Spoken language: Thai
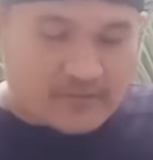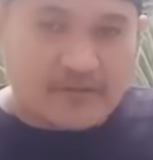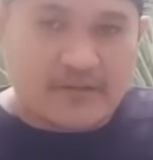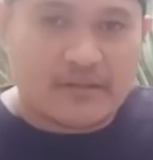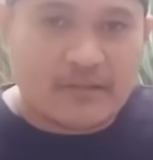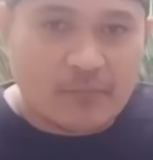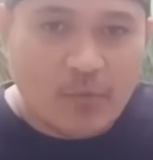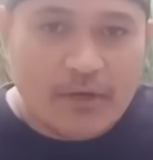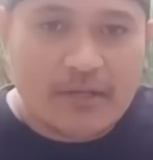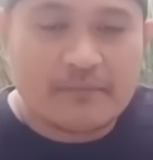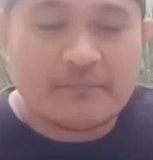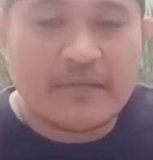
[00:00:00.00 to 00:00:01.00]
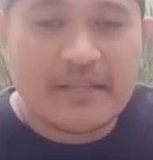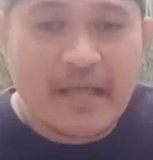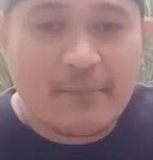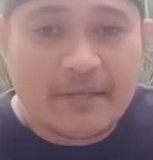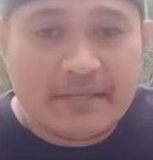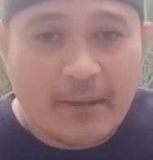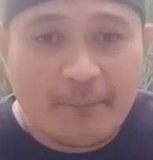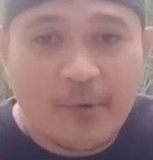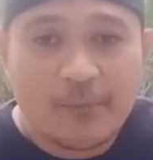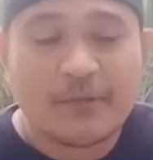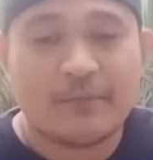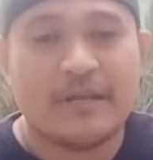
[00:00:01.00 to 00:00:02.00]
แต่ตำรวจไม่ได้ไปจับผ
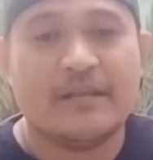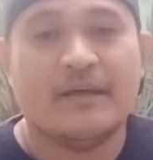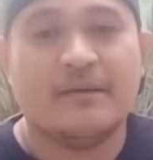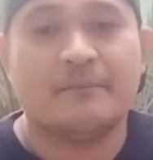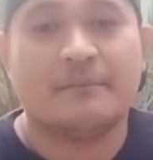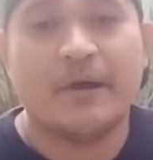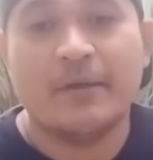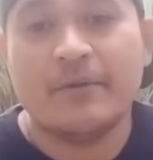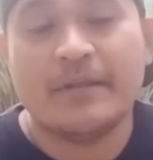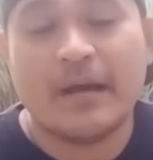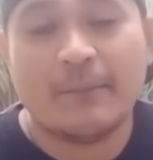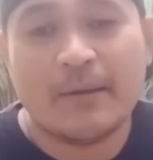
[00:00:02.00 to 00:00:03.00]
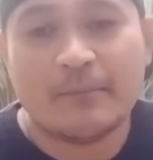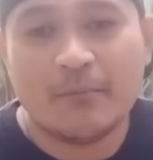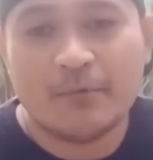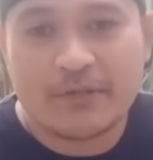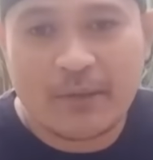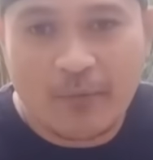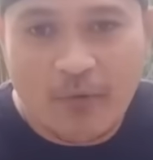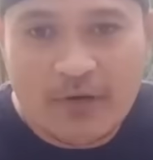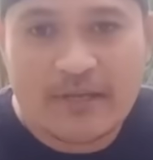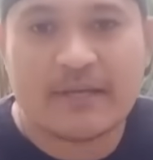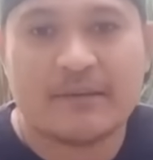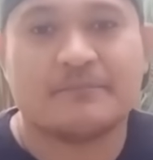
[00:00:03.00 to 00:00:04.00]
มในวันนั้นนะไปวีด้ามันผมโดยเฉพาะ
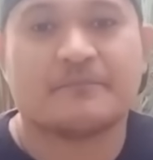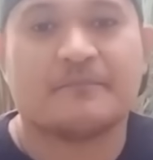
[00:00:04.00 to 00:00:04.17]
เลยครับ